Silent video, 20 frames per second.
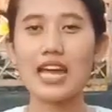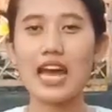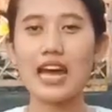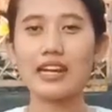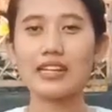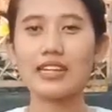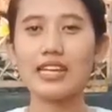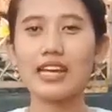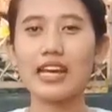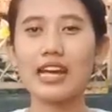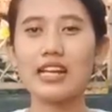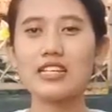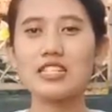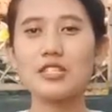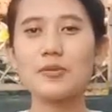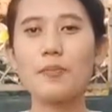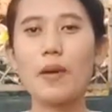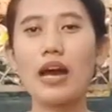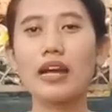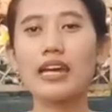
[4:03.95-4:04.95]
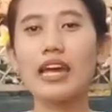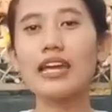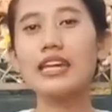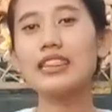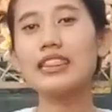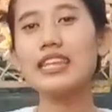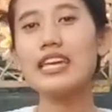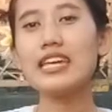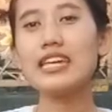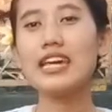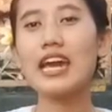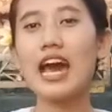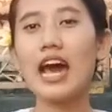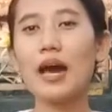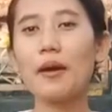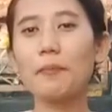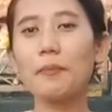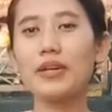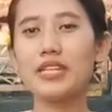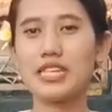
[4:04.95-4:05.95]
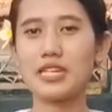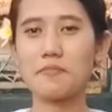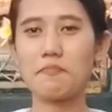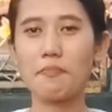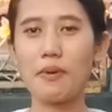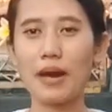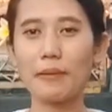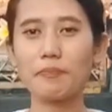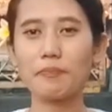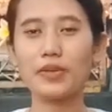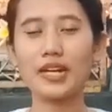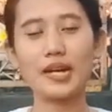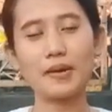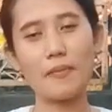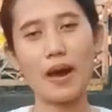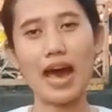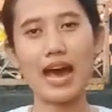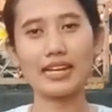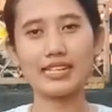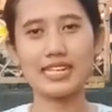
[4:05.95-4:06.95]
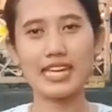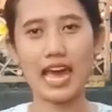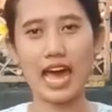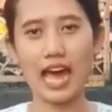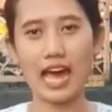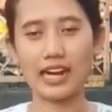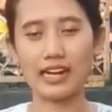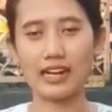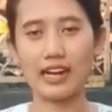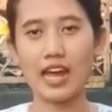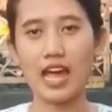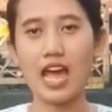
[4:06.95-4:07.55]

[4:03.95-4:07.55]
diartikan sebagai tiga penyebab kebahagiaan